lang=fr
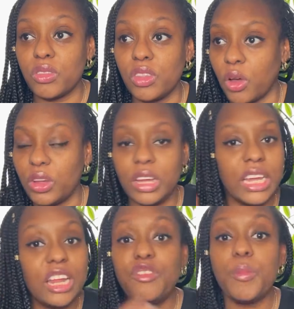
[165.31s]
Non,
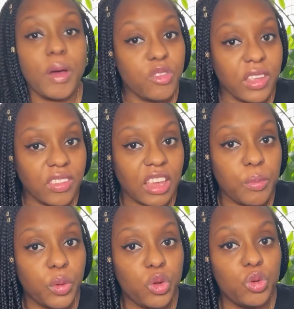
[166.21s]
il ne faut pas vous inscrire
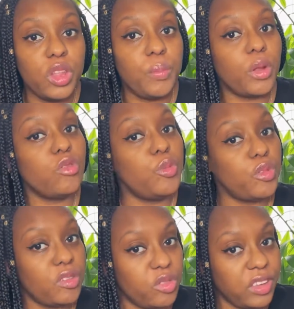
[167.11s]
pour Le goût des plantes, vous
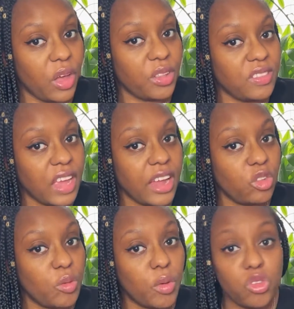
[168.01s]
pouvez vous y rendre directement.